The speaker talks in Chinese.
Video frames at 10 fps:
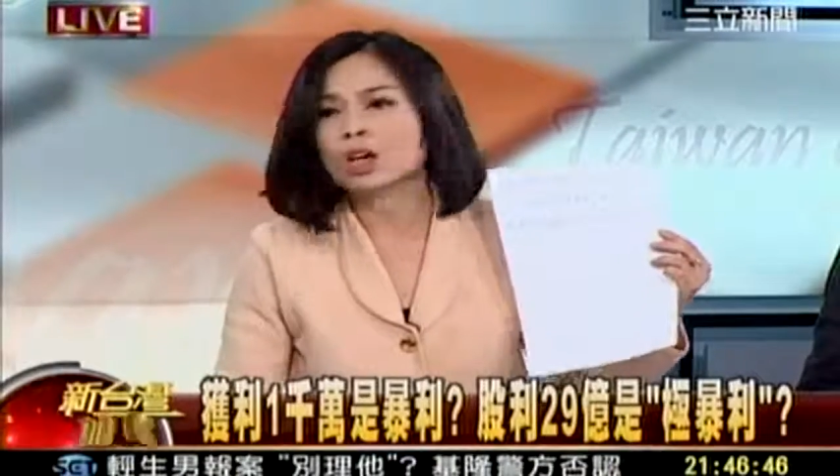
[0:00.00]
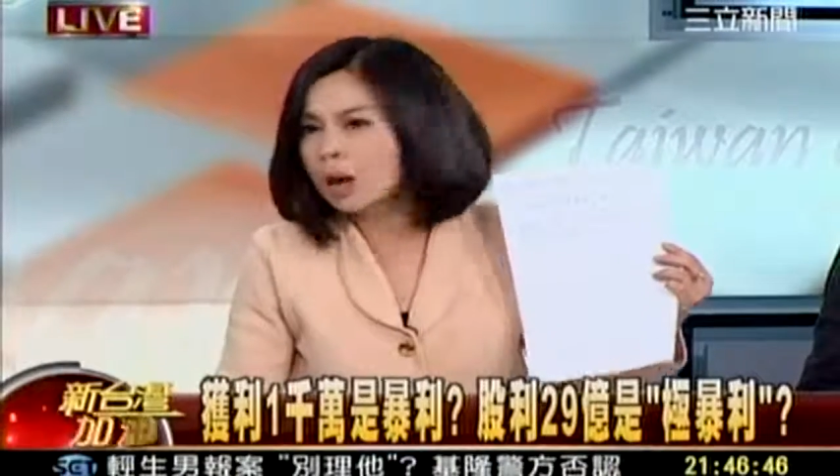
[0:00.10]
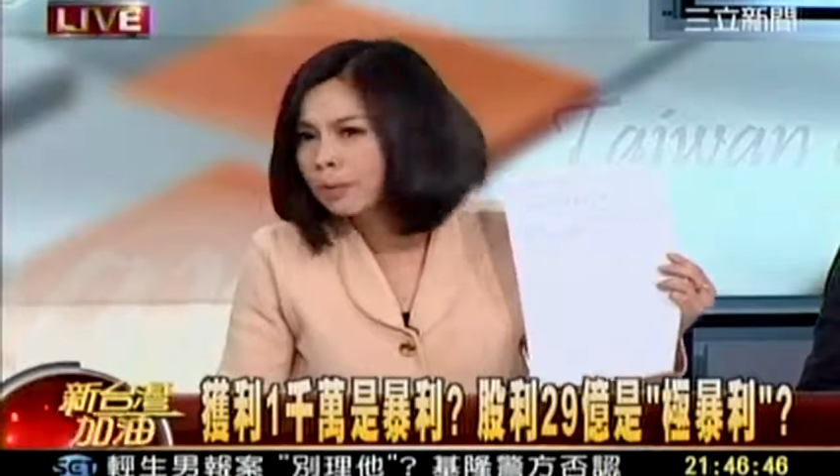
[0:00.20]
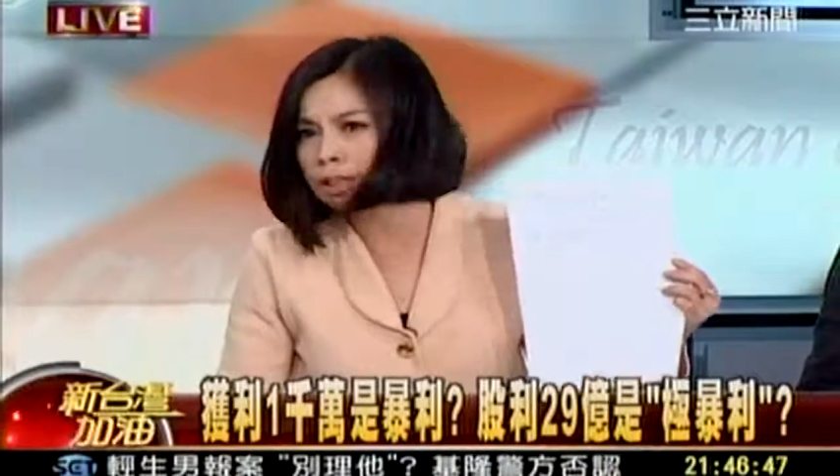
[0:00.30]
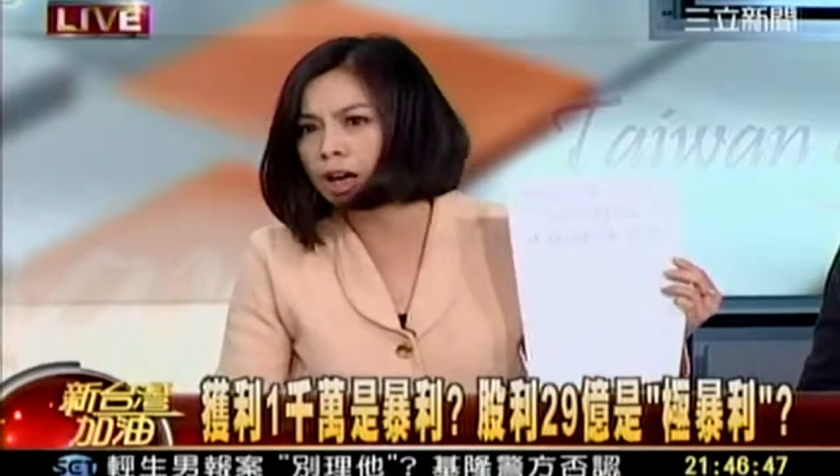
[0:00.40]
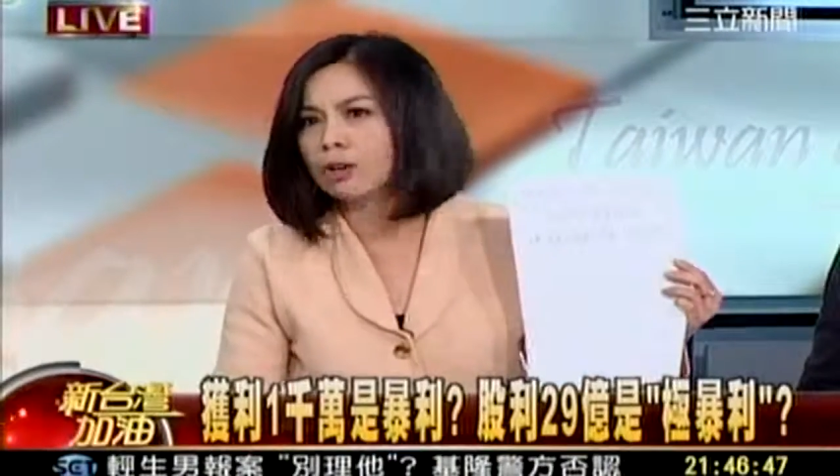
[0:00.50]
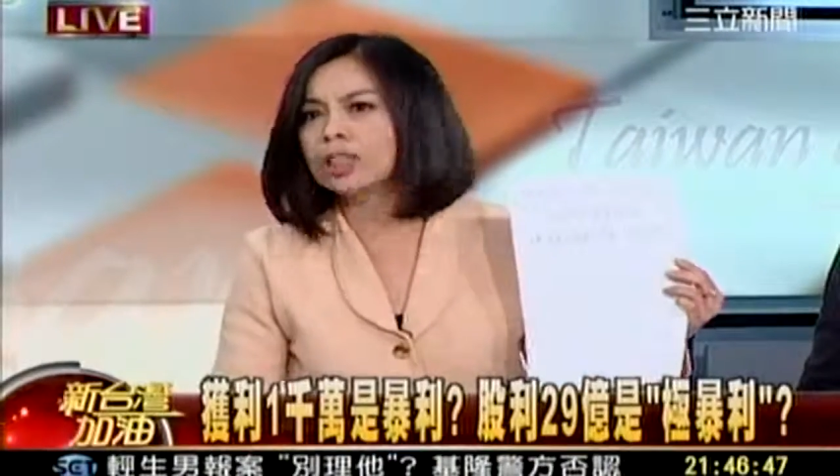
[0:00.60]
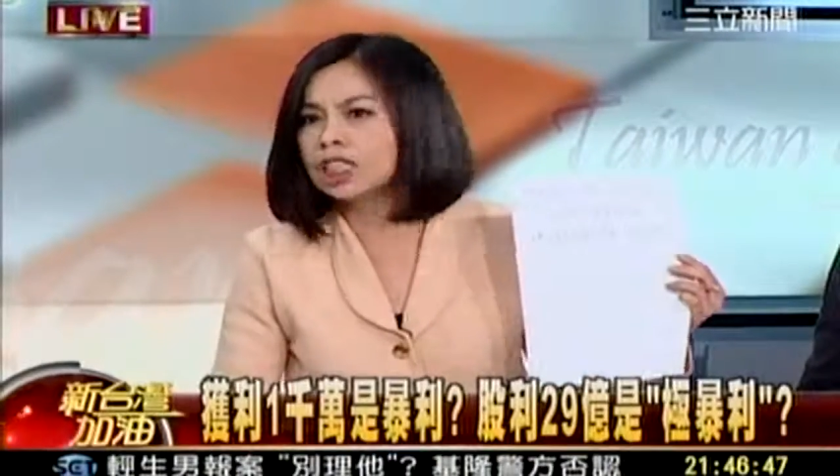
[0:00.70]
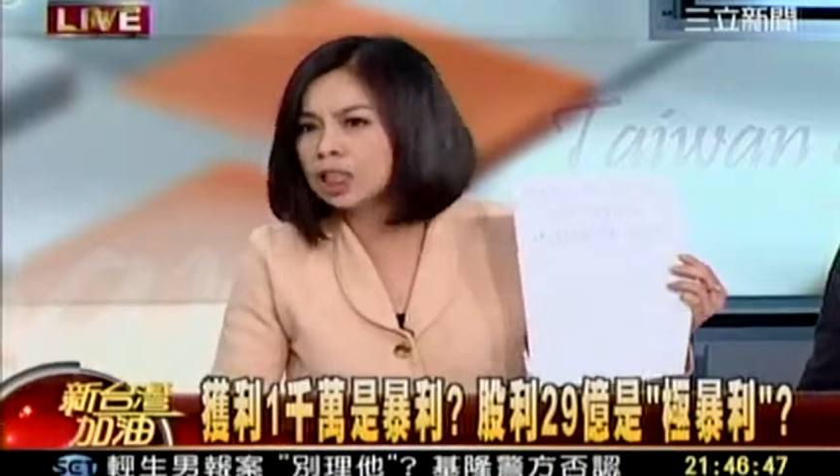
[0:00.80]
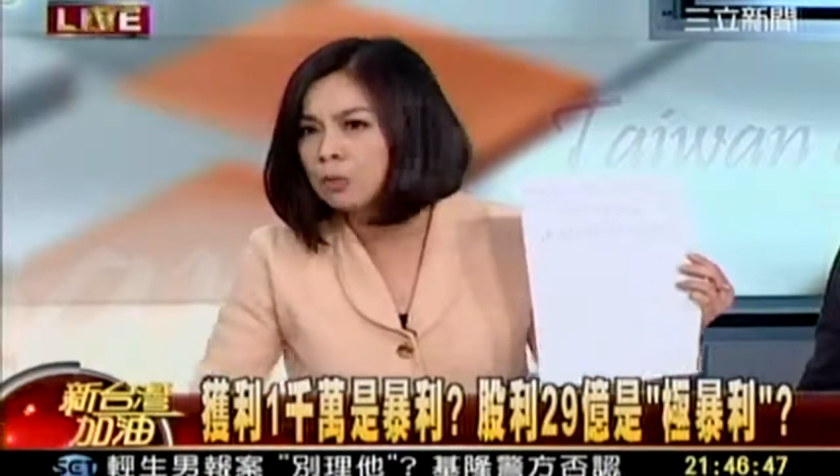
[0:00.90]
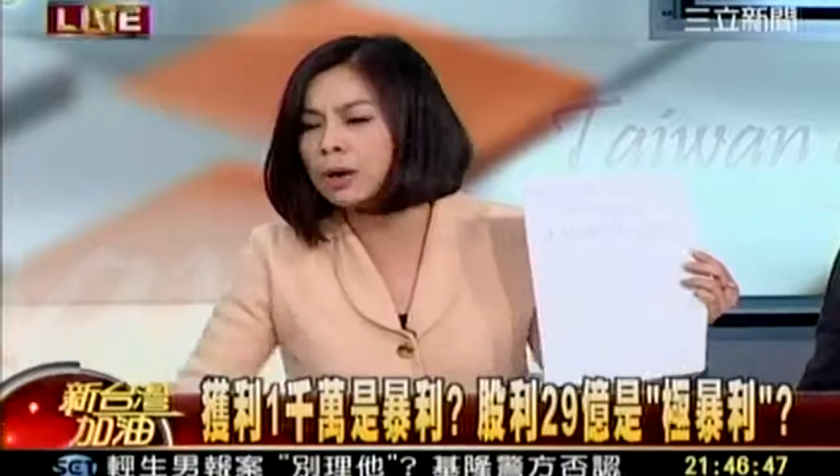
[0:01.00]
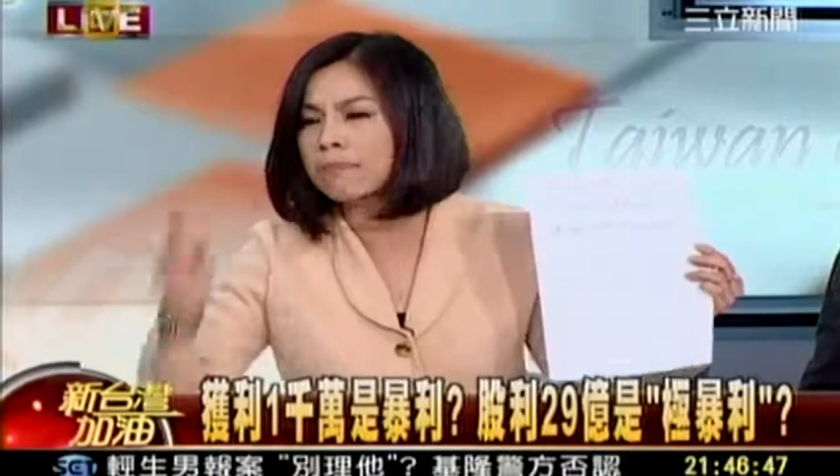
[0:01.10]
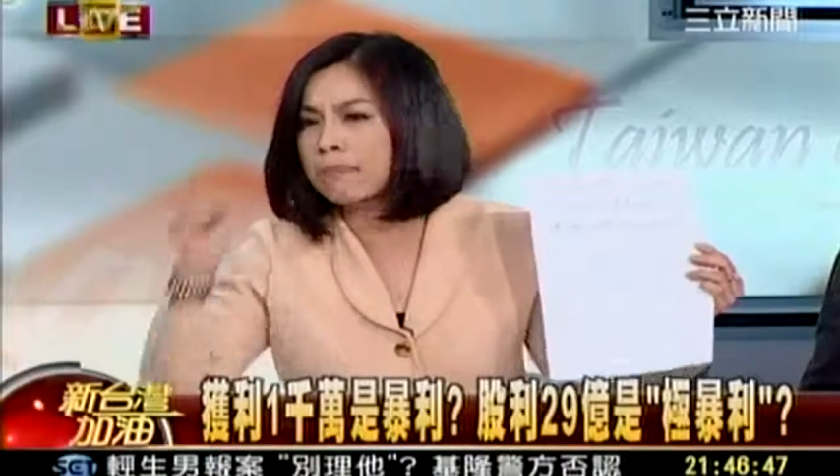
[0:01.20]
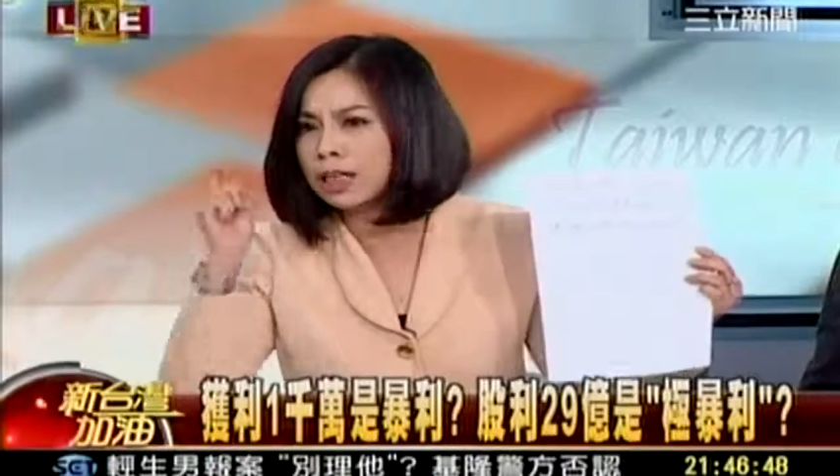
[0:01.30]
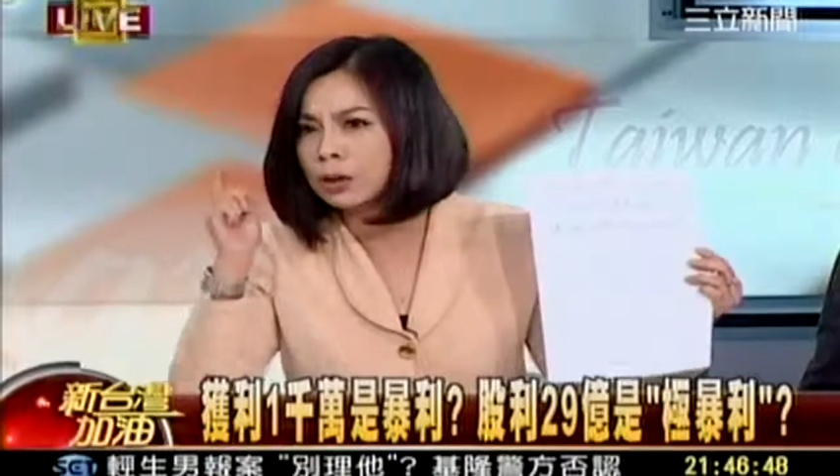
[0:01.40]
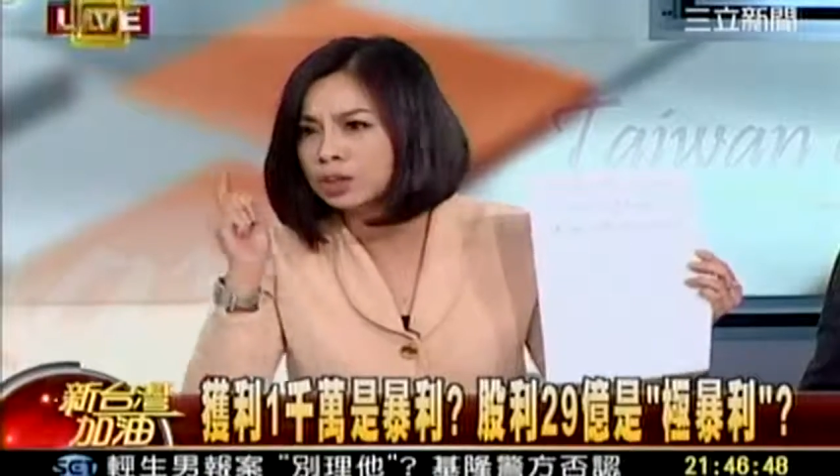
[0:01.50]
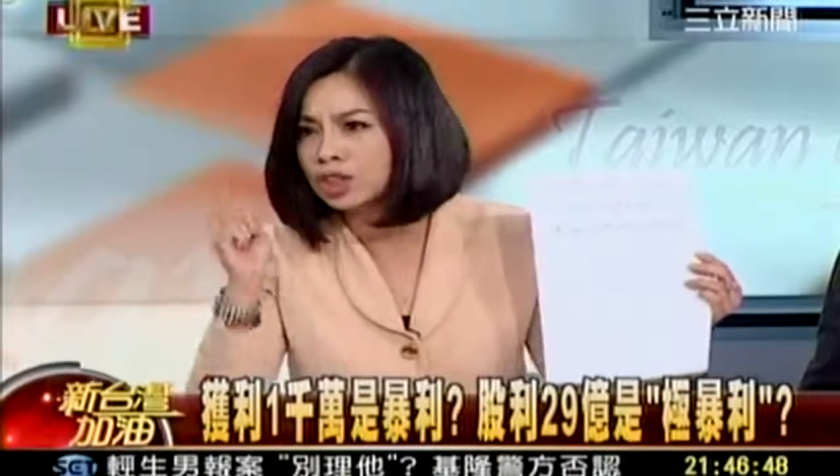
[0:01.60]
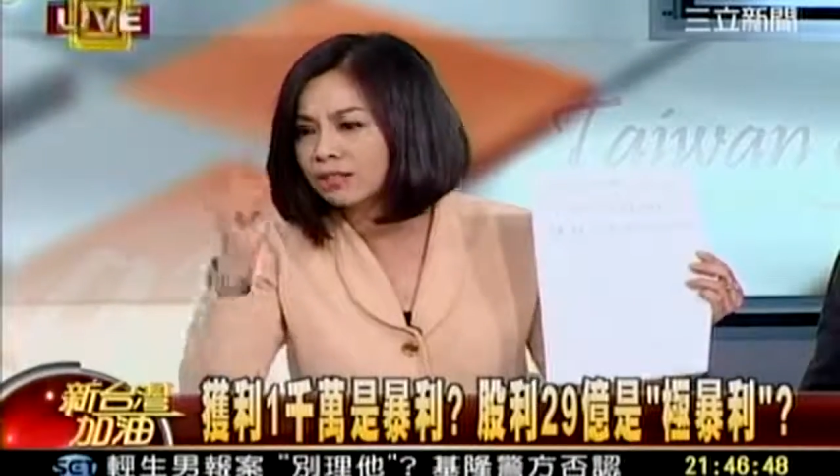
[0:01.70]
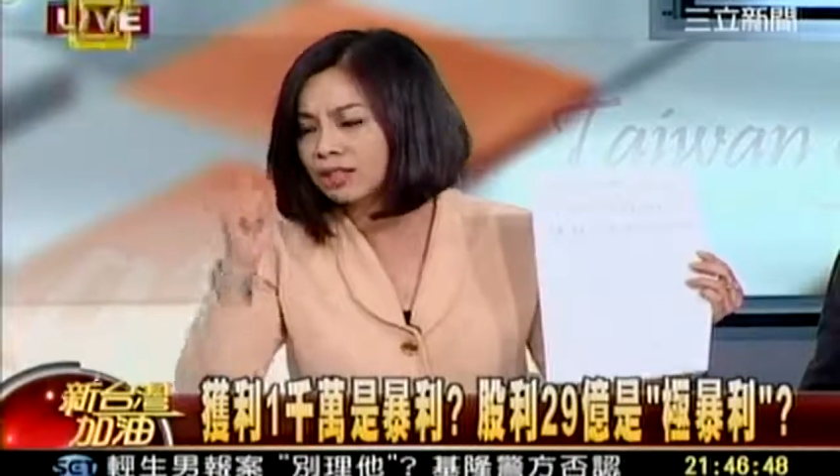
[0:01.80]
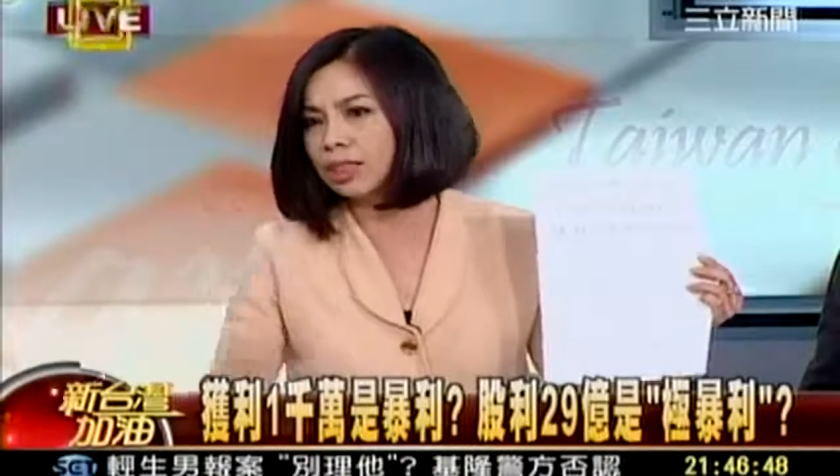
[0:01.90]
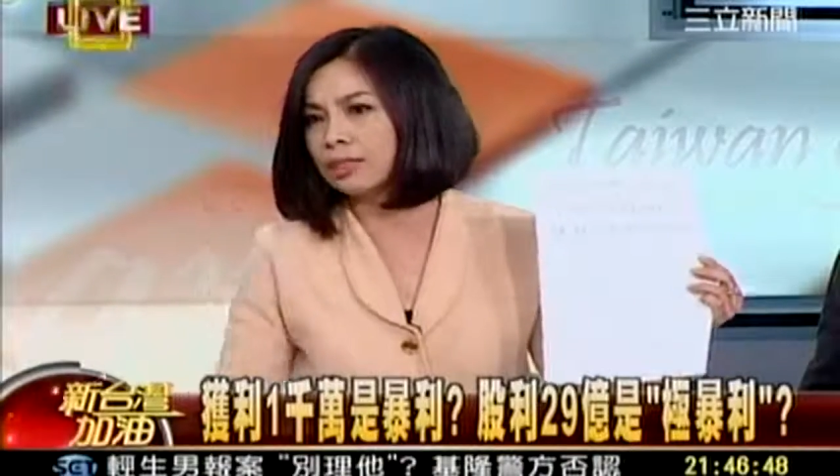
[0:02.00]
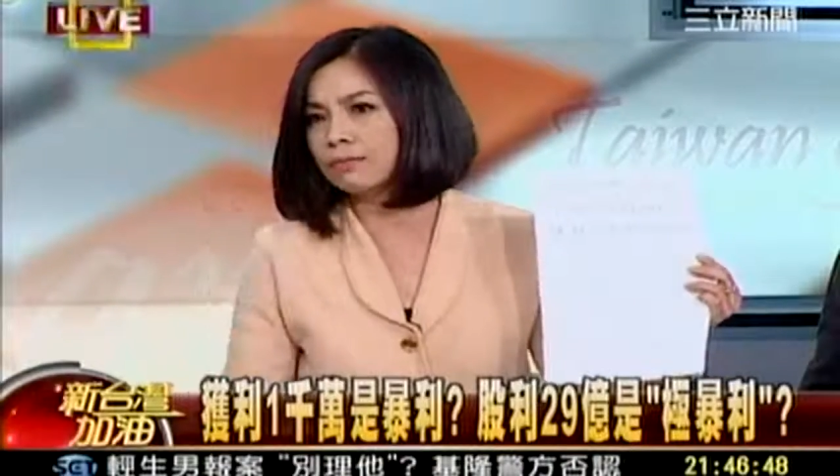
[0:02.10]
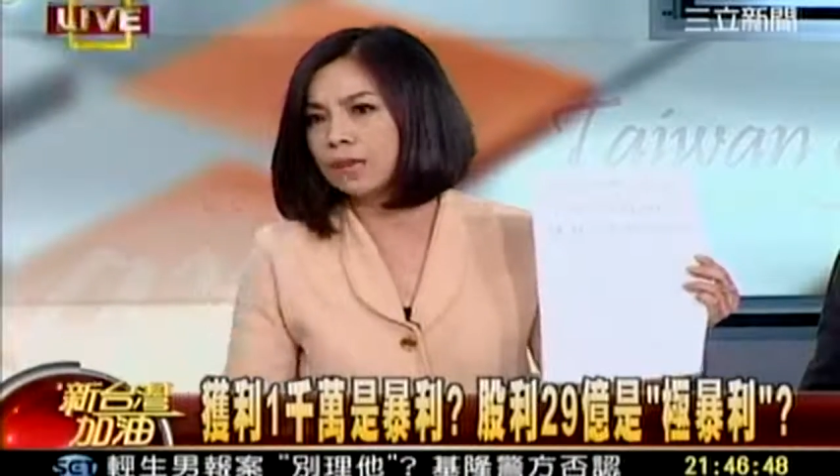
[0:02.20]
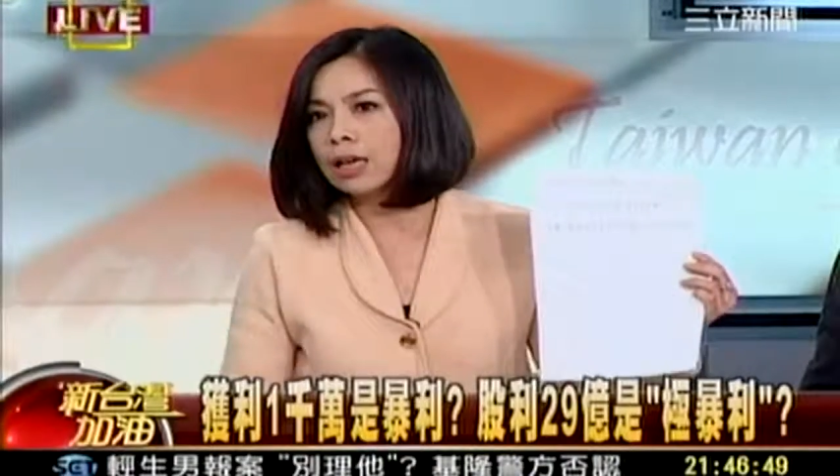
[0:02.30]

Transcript: 高明道因为没有政绩，